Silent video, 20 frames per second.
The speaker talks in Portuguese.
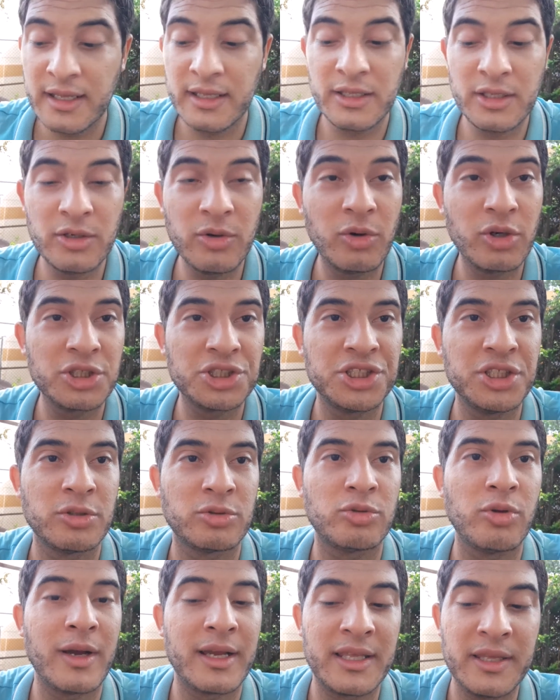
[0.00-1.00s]
e hoje eu
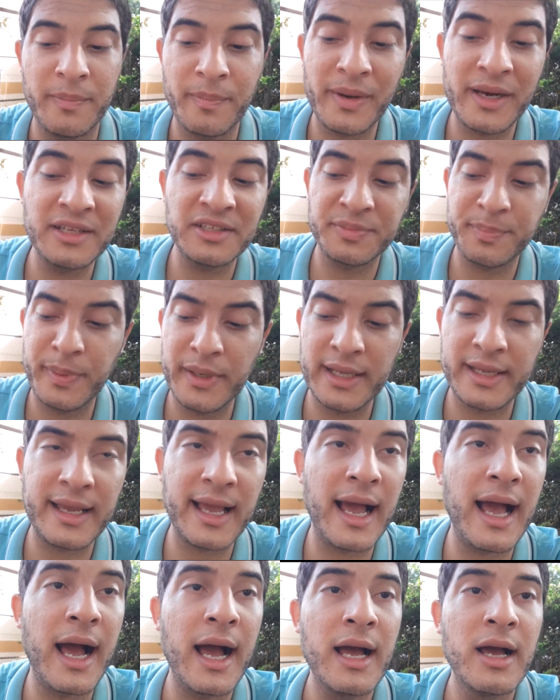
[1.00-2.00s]
estou aqui para
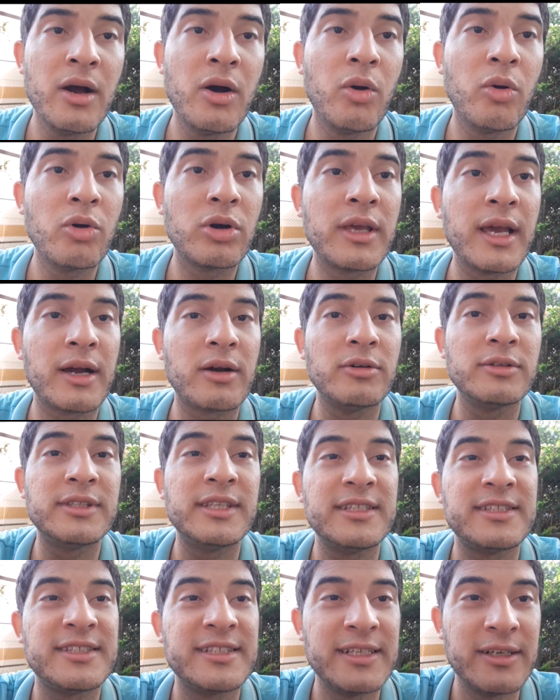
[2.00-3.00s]
explicar o que
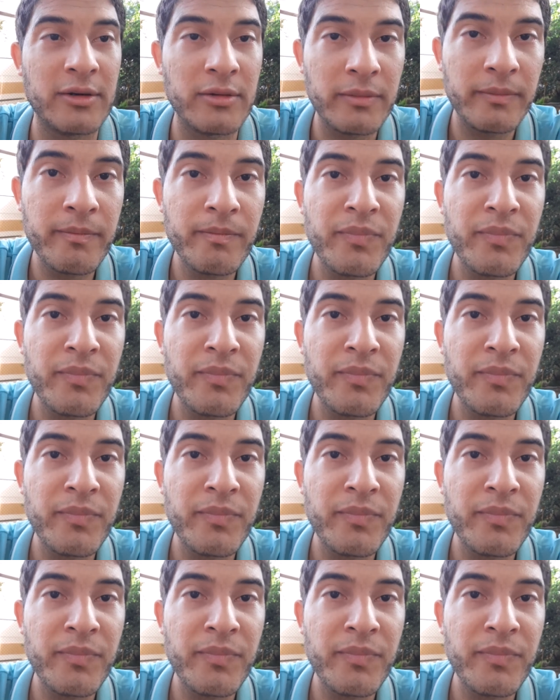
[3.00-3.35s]
aconteceu.